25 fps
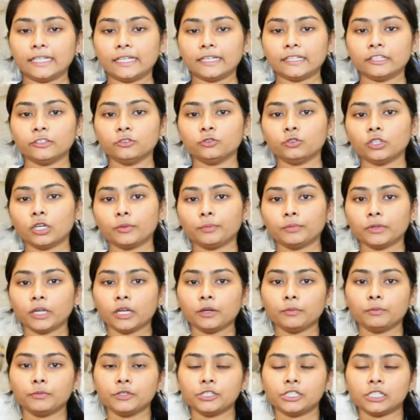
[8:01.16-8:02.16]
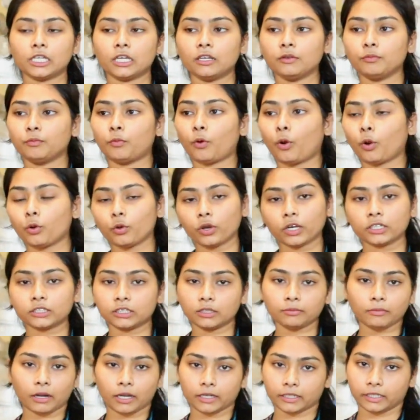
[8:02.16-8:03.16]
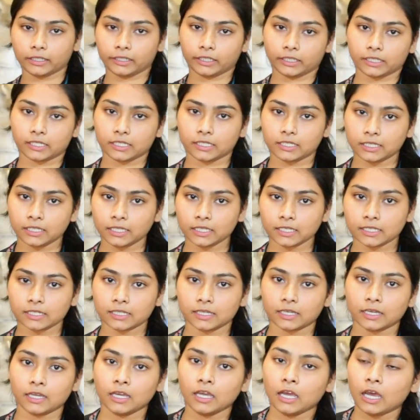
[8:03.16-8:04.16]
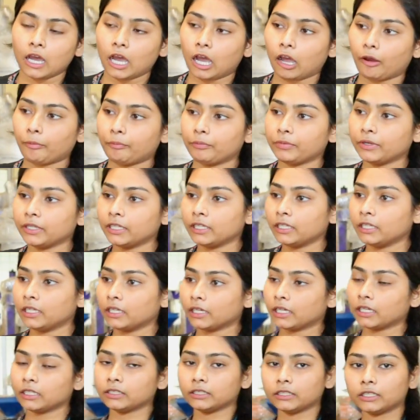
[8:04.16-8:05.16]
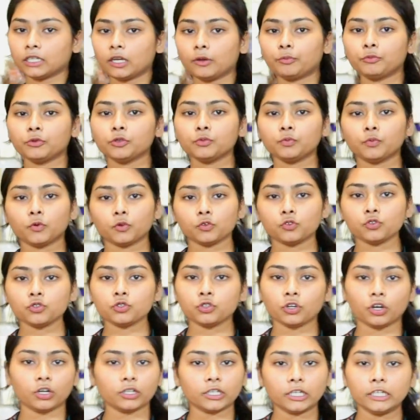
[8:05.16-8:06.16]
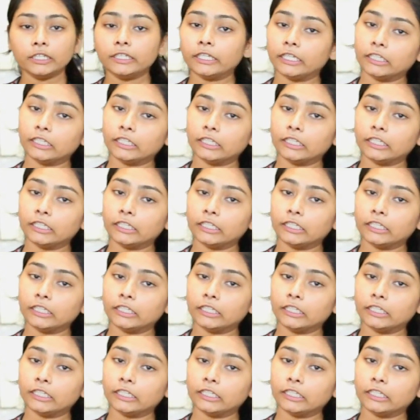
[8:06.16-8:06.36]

এটার কিন্তু আপনার বিশাল বড় একটা মার্কেট আছে ঠিক আছে আপনি এখান থেকে আপনি প্রচুর সরকারি